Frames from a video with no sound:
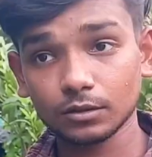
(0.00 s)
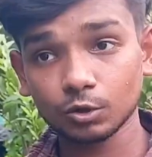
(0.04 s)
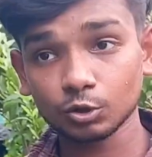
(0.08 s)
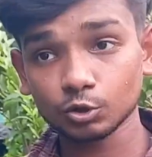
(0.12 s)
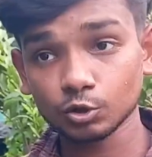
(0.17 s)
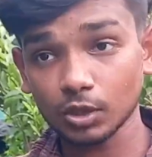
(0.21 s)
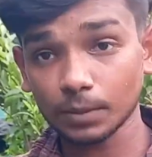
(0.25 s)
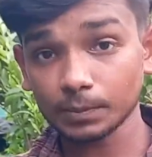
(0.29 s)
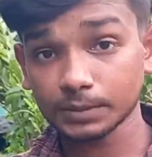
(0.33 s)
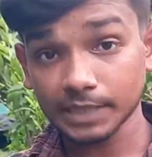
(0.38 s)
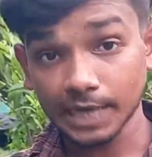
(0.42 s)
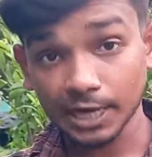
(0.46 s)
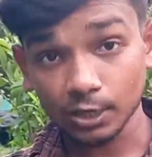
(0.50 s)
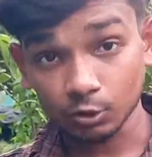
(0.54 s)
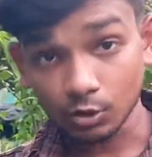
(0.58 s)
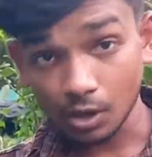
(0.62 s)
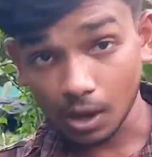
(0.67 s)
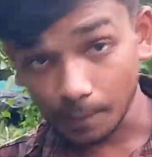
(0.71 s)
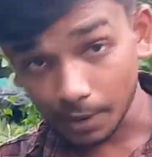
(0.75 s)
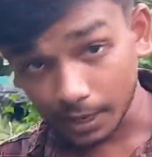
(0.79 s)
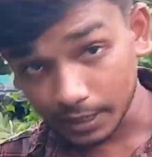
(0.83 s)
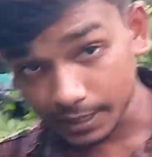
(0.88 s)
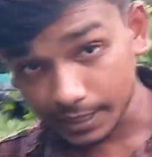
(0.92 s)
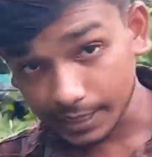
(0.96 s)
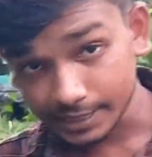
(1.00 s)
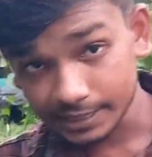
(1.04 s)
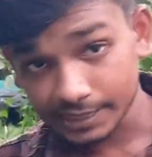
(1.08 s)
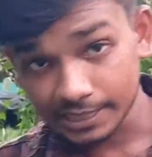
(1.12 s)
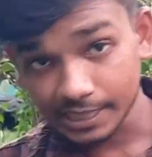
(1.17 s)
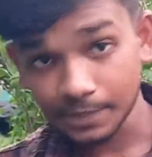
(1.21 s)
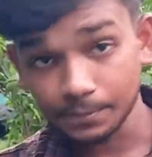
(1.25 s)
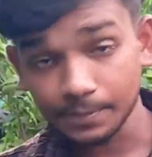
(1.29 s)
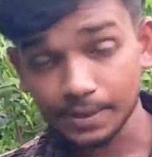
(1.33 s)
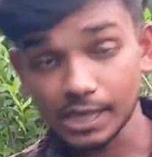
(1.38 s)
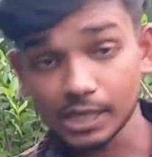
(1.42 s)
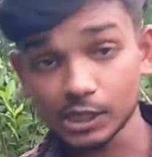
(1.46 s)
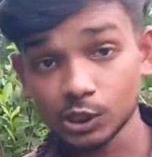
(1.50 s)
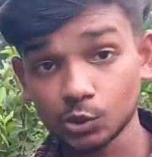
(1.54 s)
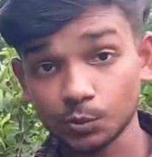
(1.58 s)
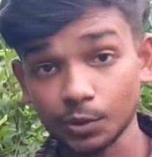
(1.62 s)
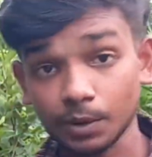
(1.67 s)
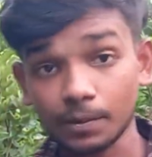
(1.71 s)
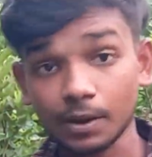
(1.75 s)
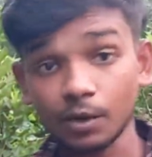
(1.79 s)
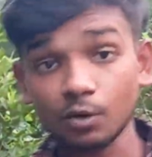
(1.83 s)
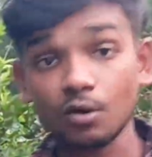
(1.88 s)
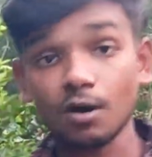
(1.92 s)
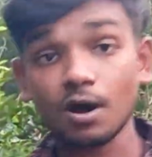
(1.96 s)
दोस्तों आप चाहे तो हमारे नाश्ते में ये
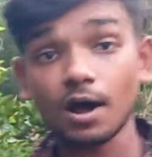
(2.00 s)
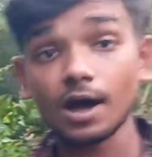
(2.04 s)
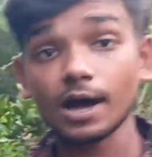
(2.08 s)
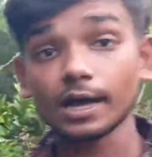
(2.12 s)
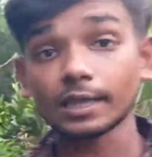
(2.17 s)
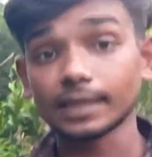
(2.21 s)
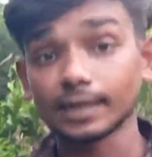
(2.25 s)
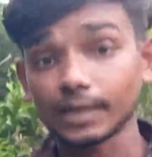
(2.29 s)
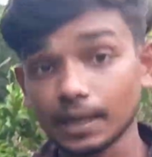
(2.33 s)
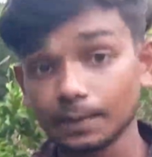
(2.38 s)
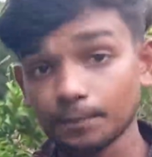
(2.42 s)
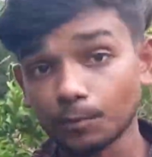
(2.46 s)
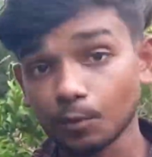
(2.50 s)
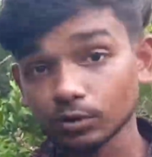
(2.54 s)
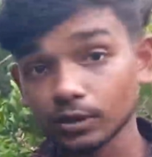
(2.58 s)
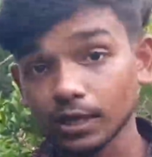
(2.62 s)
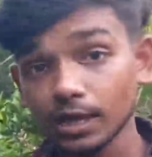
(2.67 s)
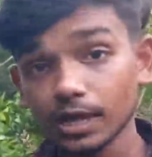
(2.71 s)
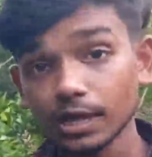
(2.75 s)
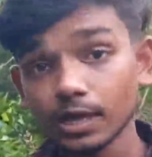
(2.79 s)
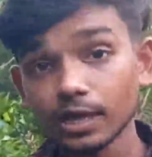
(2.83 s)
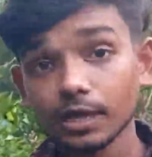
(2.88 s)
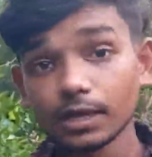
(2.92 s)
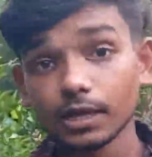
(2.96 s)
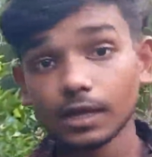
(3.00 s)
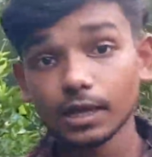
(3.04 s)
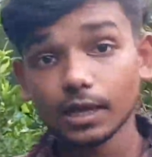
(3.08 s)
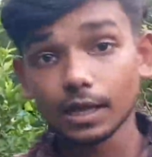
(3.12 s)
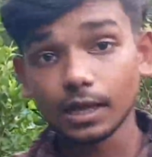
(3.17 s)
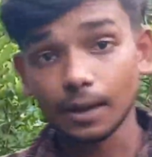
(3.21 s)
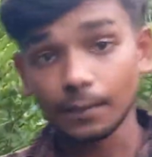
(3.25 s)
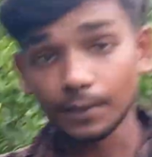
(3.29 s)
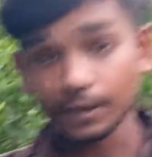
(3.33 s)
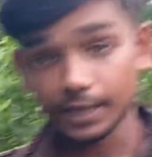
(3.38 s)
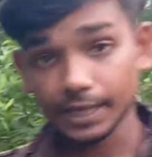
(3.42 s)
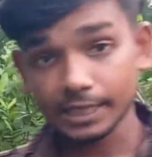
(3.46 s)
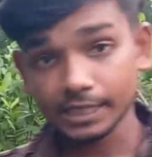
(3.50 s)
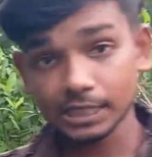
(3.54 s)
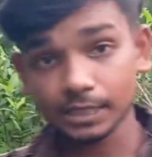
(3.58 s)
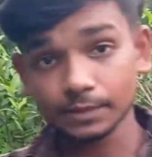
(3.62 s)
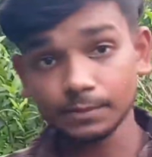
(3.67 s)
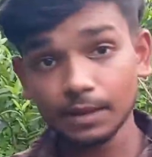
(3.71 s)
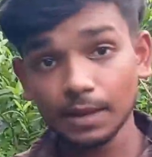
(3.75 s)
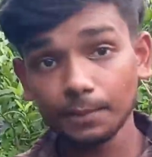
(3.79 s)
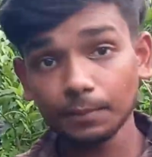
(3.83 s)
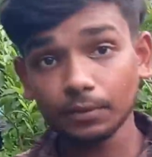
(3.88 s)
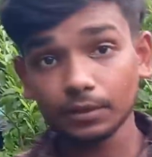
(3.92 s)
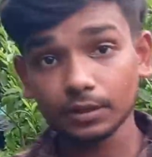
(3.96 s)
स्वर भगवा अनार का पौधा हमारे नाश्ते
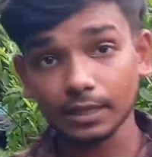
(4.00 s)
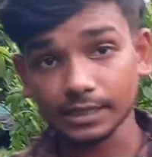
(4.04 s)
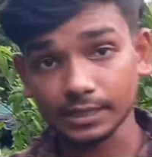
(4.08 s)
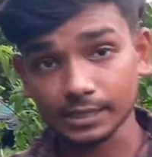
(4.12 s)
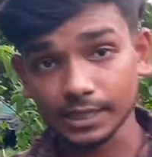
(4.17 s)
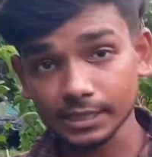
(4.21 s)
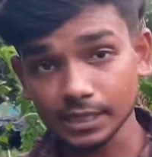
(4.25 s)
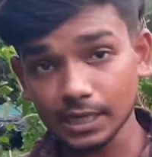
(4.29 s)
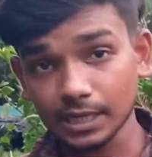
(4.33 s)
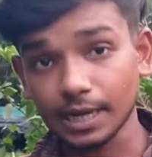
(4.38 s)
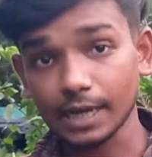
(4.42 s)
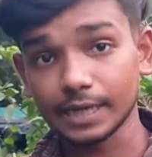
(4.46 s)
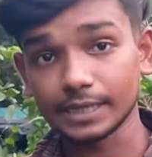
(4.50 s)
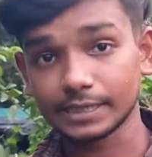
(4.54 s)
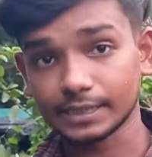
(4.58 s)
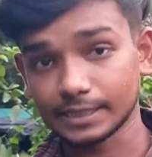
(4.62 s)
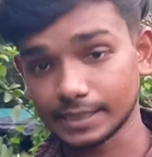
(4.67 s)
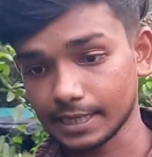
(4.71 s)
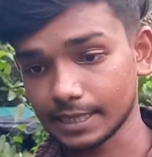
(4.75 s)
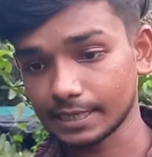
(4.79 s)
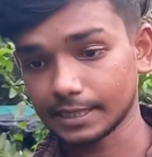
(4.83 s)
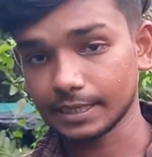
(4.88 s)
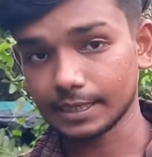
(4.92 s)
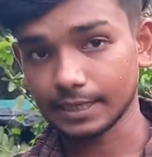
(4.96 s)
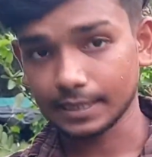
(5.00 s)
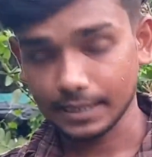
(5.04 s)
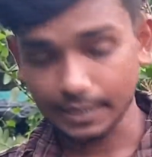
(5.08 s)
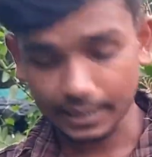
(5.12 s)
में आप नाश्ते से खरीद सकते हैं